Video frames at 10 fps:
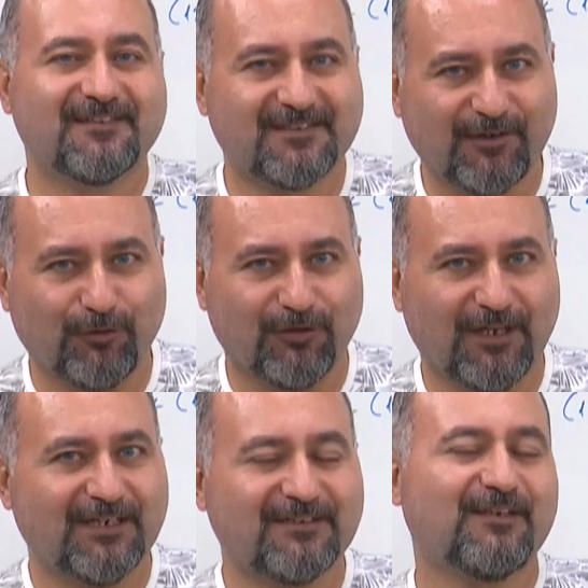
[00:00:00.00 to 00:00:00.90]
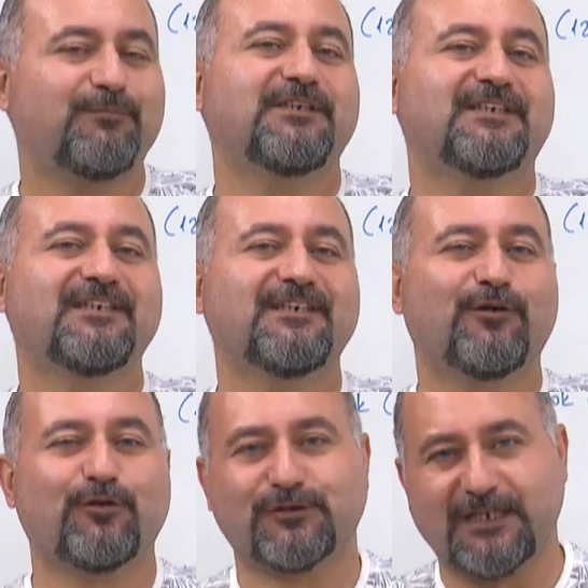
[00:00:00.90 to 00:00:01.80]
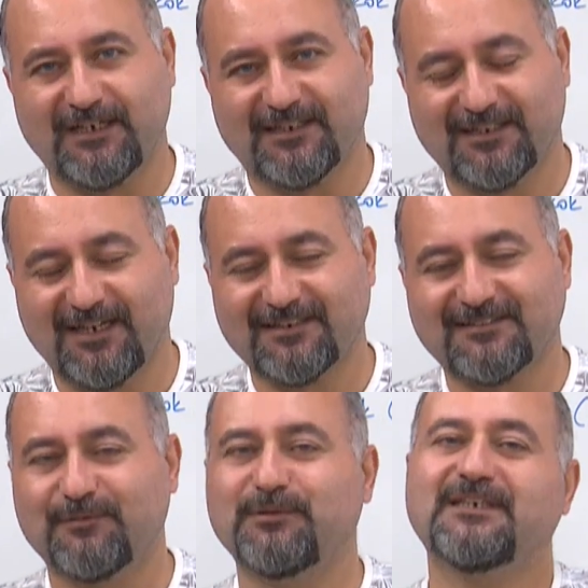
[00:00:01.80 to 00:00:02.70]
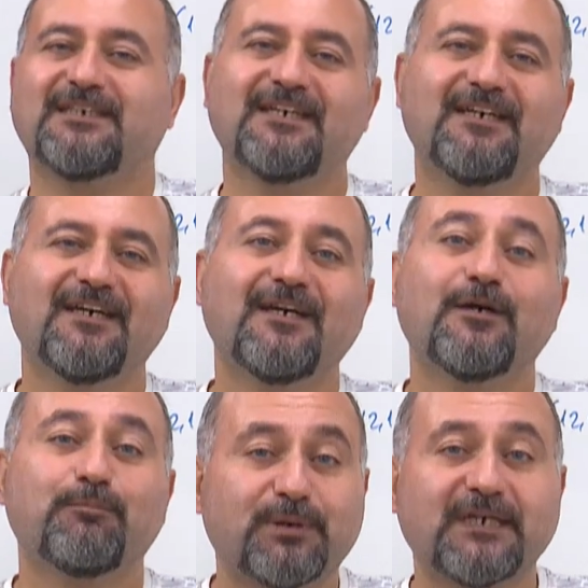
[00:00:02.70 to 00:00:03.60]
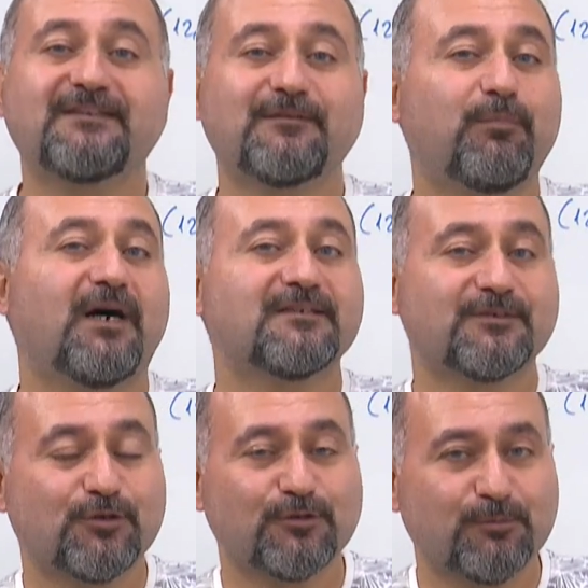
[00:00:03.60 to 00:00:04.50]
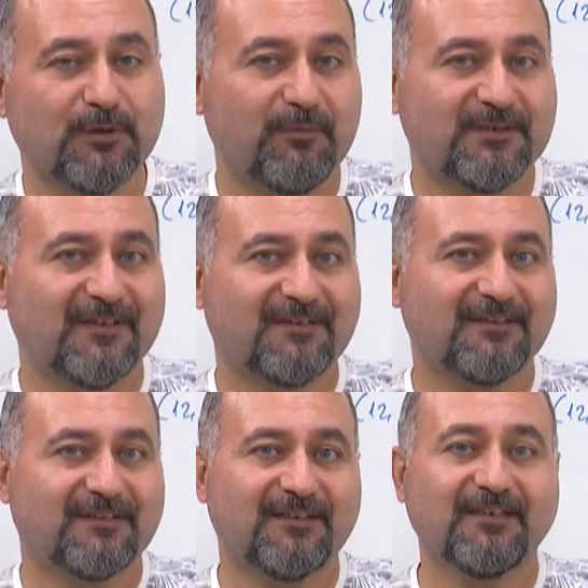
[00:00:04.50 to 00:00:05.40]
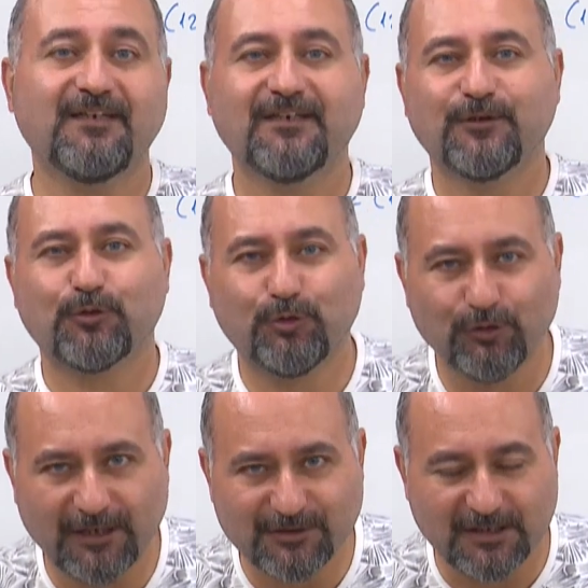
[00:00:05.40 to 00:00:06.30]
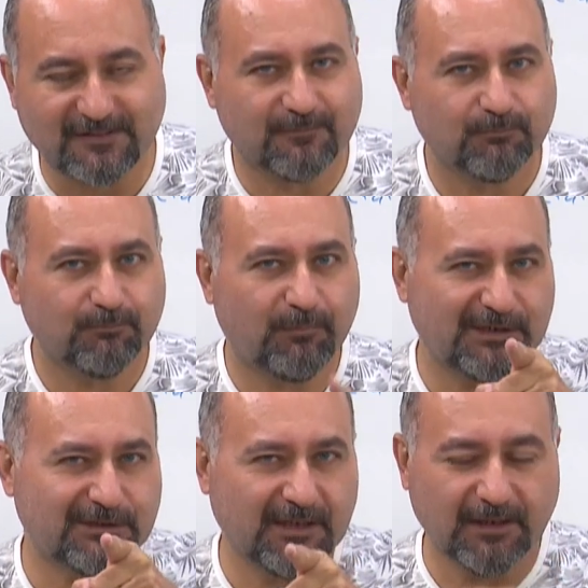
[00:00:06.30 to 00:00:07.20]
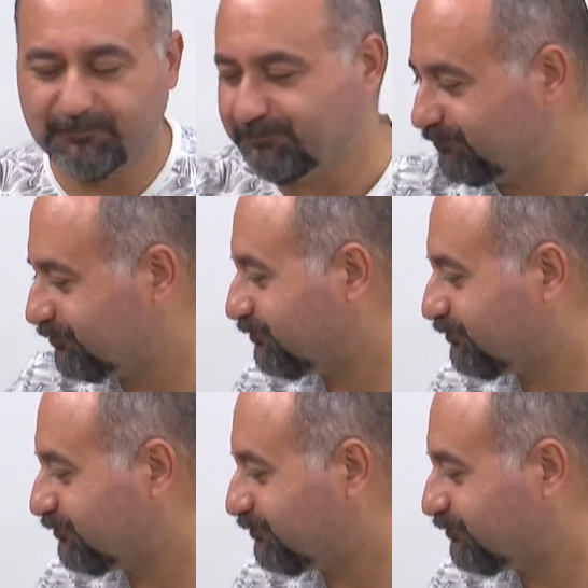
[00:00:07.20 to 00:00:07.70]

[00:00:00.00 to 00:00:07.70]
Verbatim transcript: kısa yollar, tabii ki özellikler, tabii ki pratik bazı çözümleme teknikleri kullanacağız. Başlayalım.